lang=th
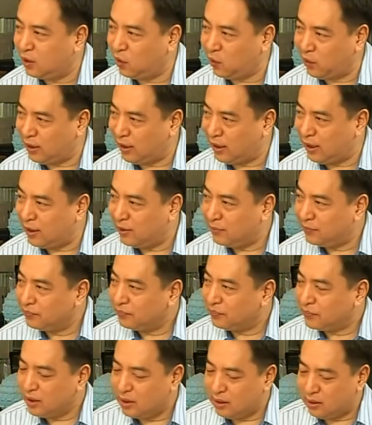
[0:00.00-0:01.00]
อร่อยละ
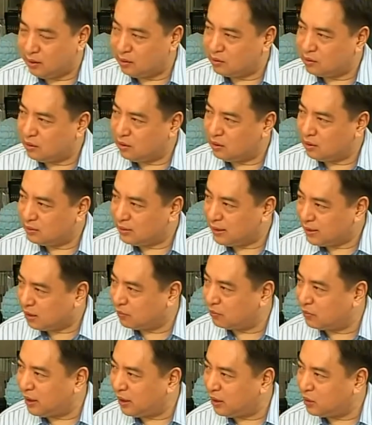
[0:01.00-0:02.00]
แล้วก็ได้
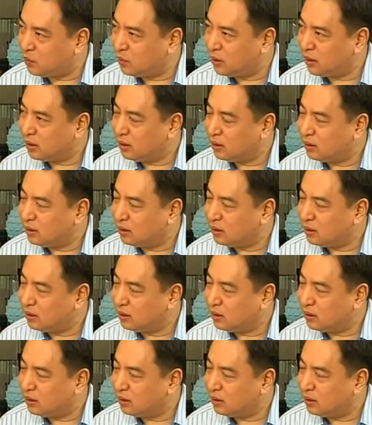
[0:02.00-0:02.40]
กำไรด้วย